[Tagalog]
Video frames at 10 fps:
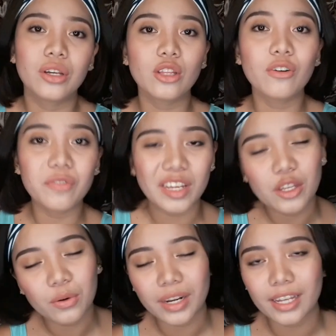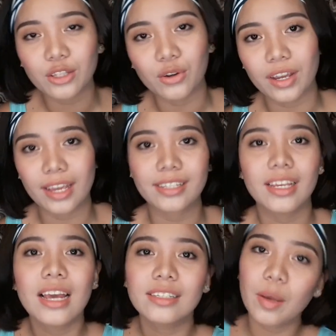itong video na ito
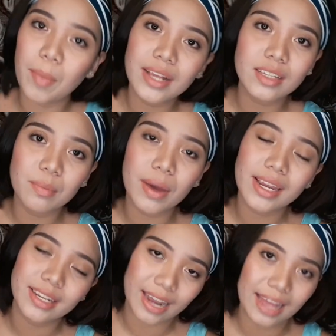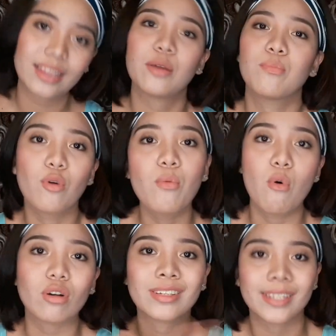is sabay-sabay nating
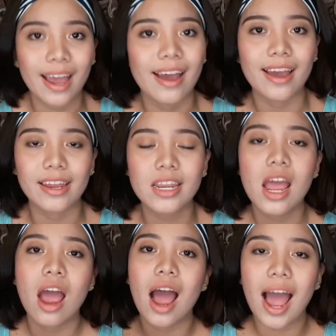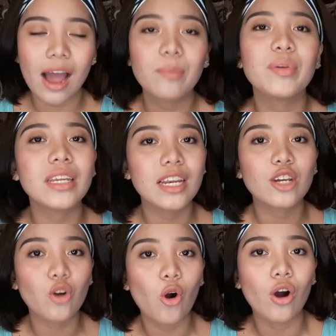bubuksan ang
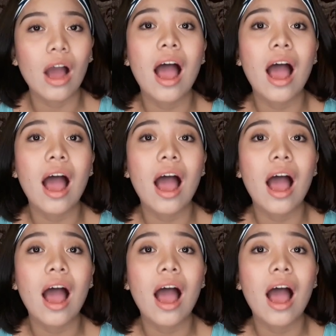binili kong